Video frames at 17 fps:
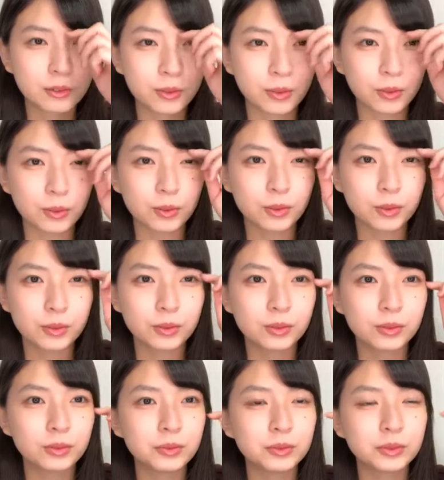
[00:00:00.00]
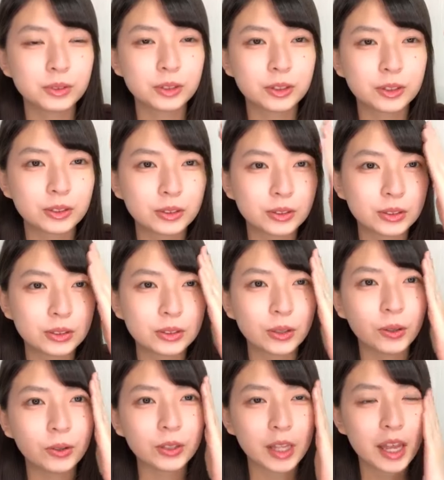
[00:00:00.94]
こう
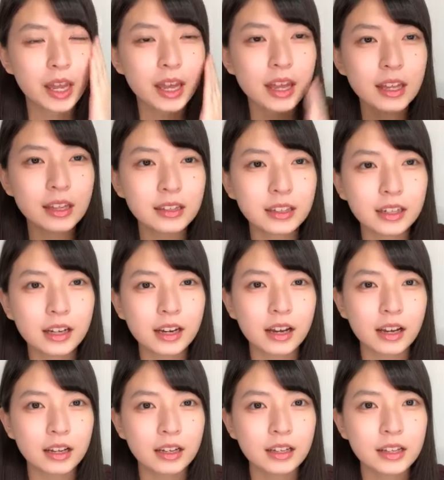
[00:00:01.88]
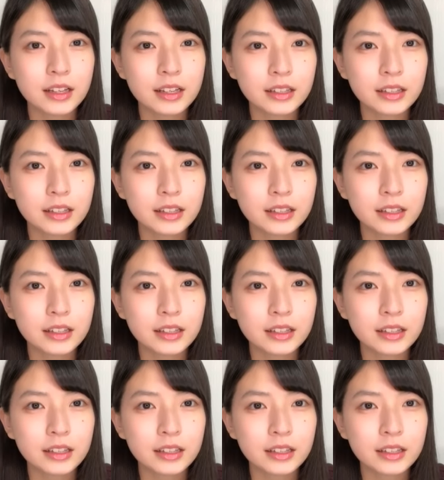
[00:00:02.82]
そうねだから